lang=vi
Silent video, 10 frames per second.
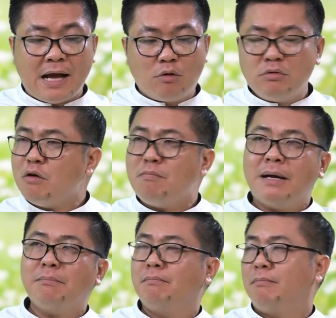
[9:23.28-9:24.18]
cũng không mắc
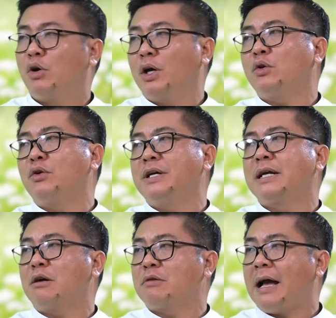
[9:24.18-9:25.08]
một cái tội riêng
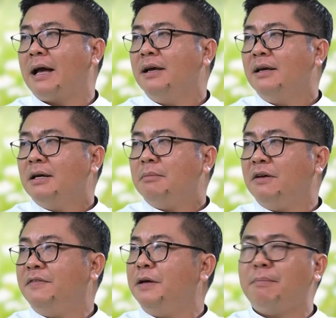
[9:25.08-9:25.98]
nào cả bởi
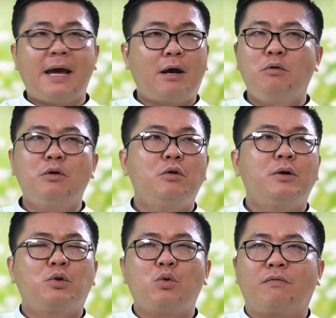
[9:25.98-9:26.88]
vì mẹ luôn
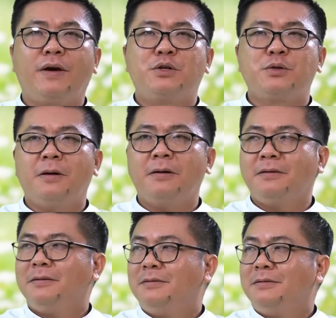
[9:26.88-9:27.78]
luôn thuộc về Chúa
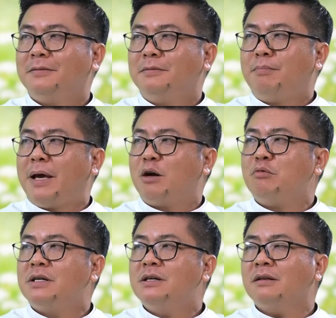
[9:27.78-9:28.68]
mẹ không
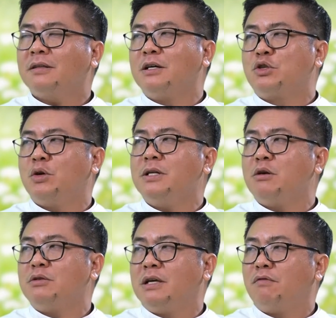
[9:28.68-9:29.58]
khước từ Chúa
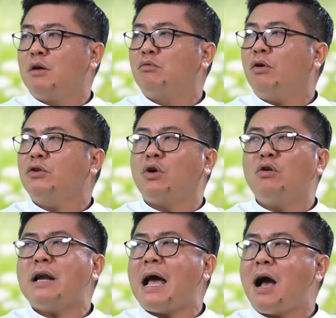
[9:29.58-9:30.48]
điều gì và không có cái chỗ
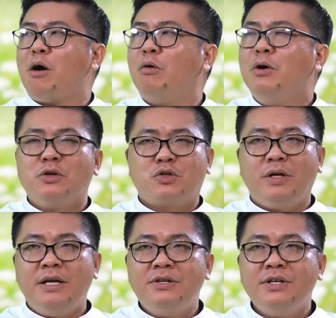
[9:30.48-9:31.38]
nào cho
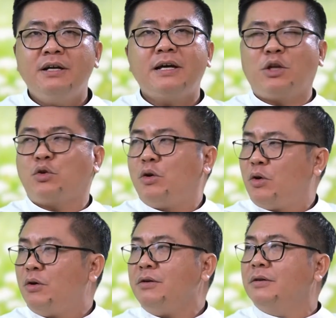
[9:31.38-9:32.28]
ý riêng hay tội
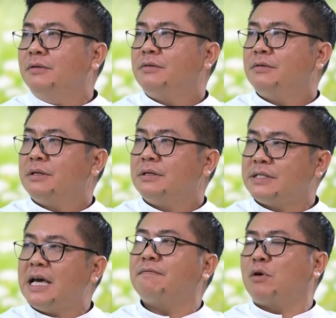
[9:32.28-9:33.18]
lỗi
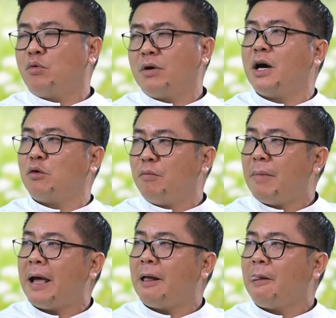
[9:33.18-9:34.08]
xen vào cuộc đời của
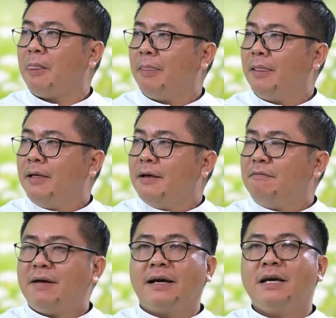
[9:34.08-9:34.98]
mẹ
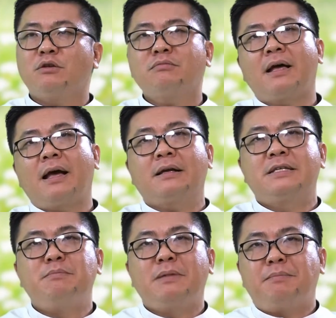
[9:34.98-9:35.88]
và khi chúng ta
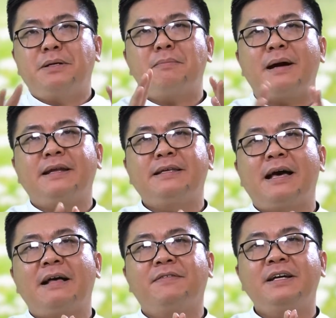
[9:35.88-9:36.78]
chiêm ngắm Đức Maria
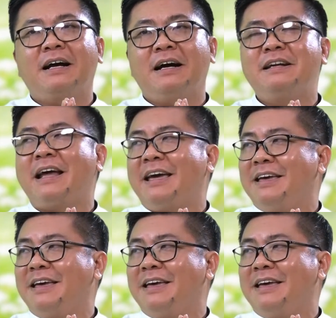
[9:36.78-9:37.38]
với đặc ân này